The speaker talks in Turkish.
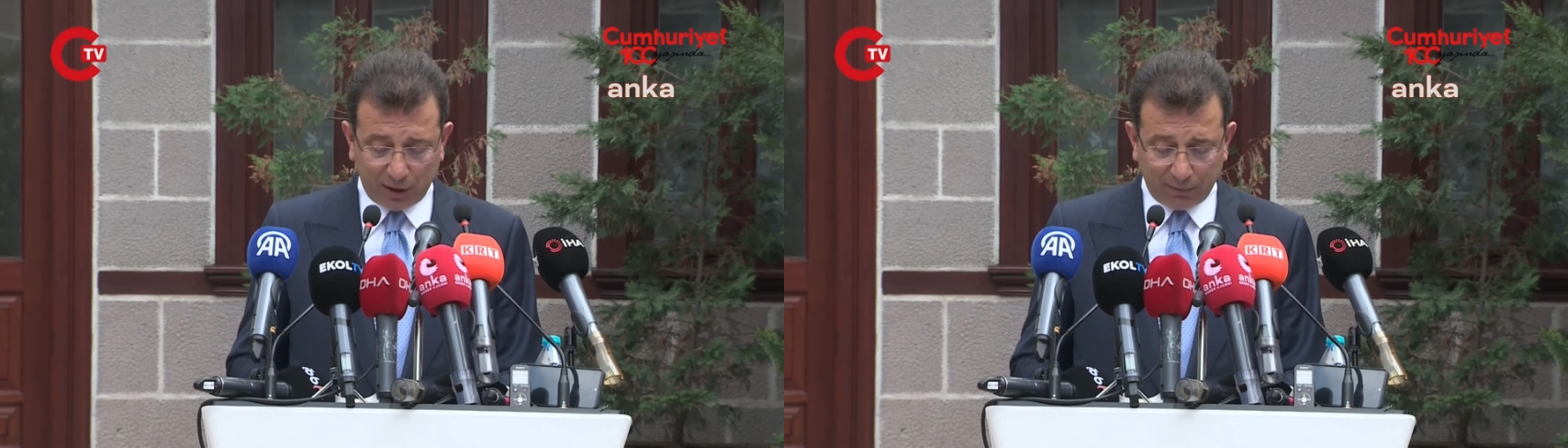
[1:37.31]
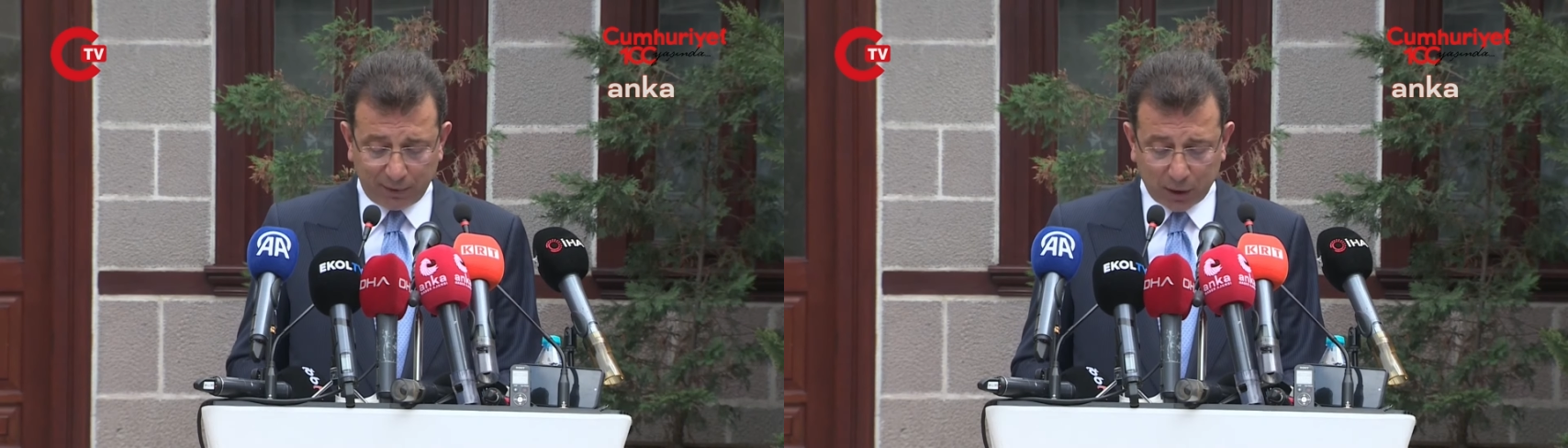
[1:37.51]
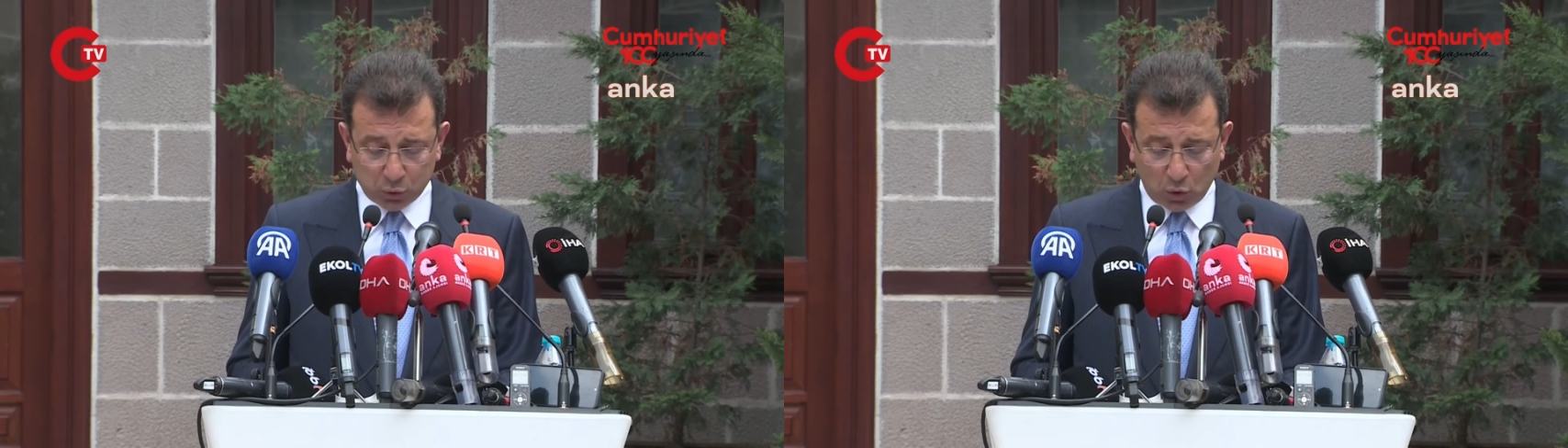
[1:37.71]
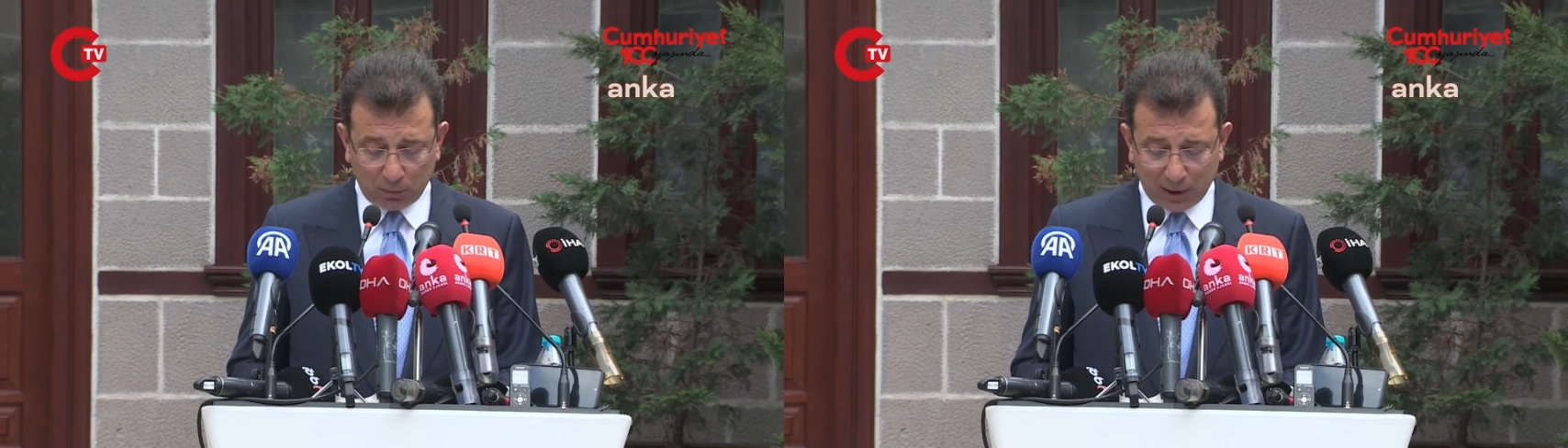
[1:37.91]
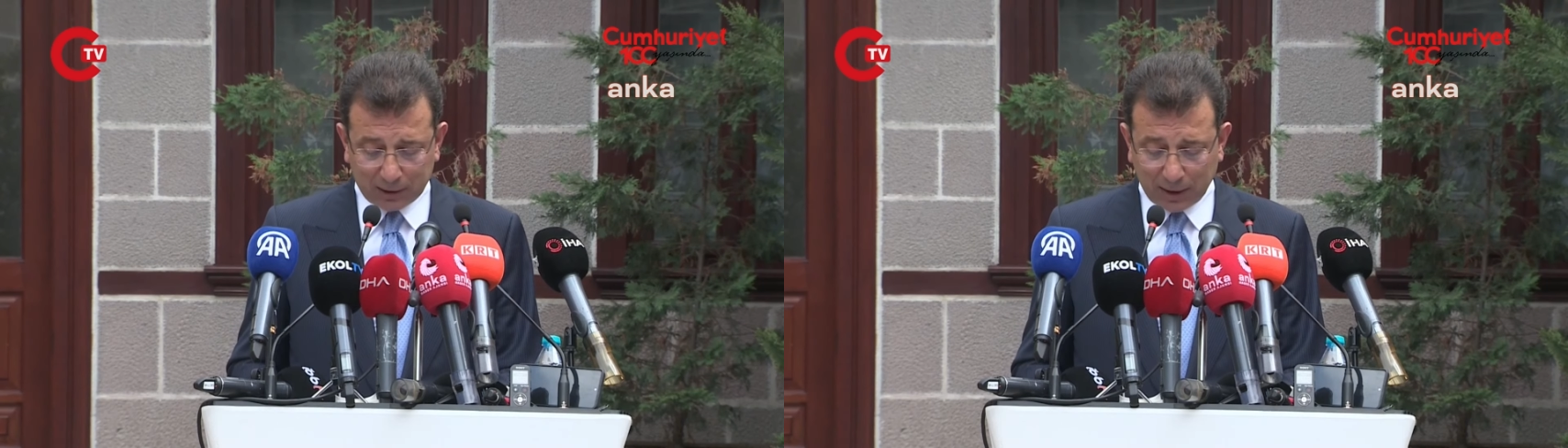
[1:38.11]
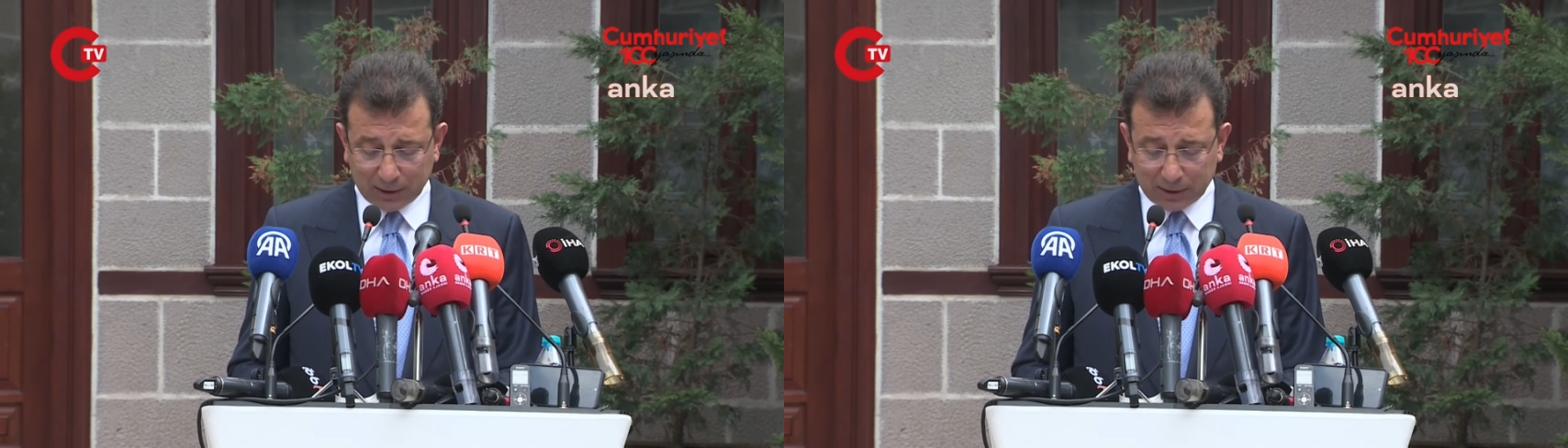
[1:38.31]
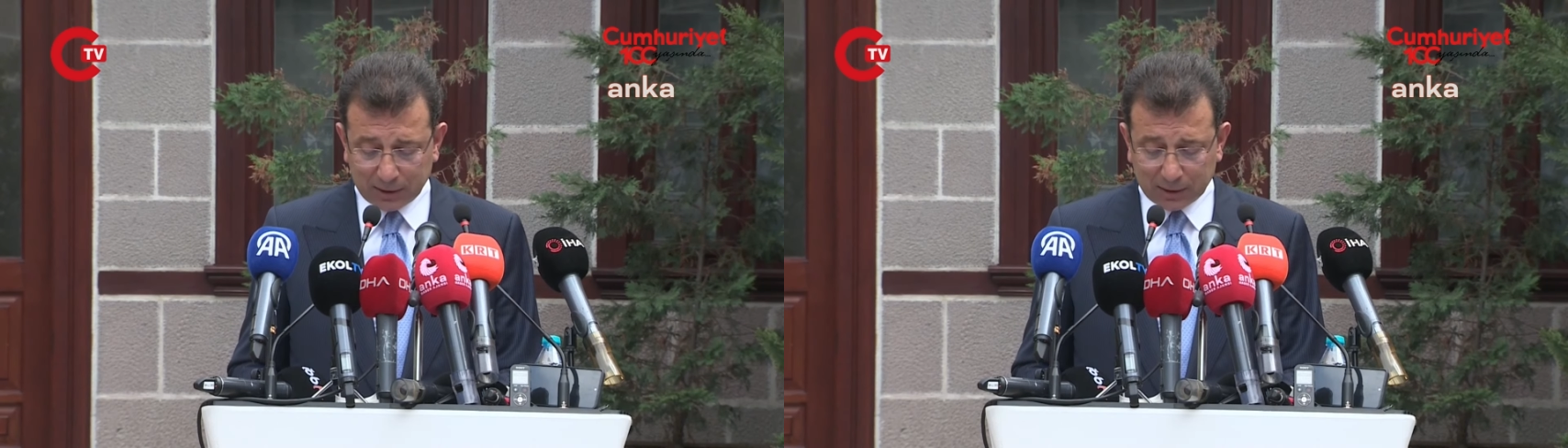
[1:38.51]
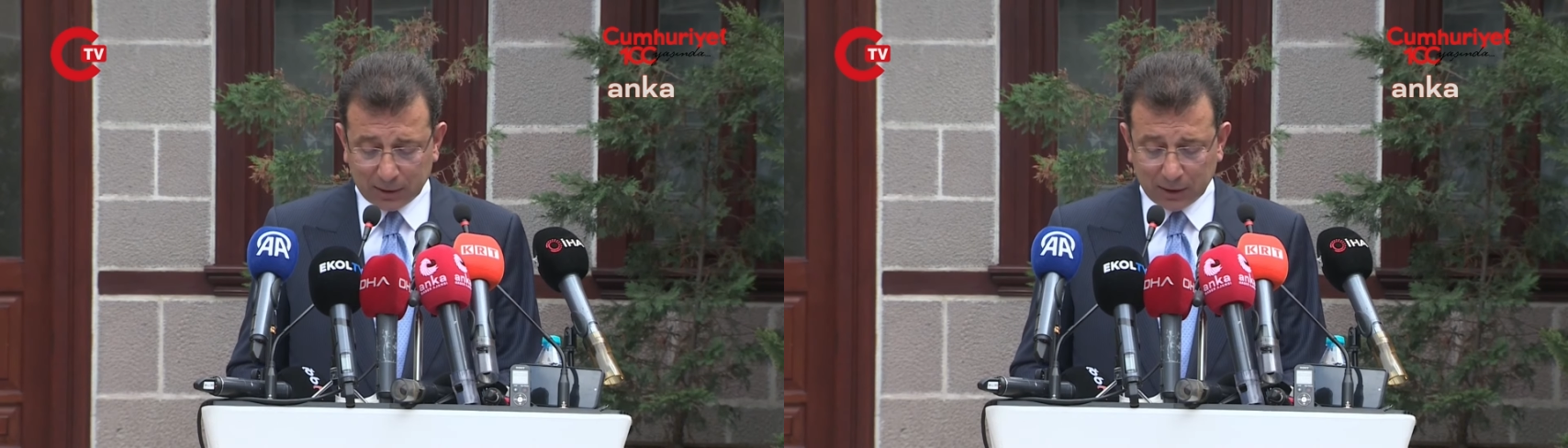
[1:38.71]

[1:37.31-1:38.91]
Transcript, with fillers: devreye sokmaktadır.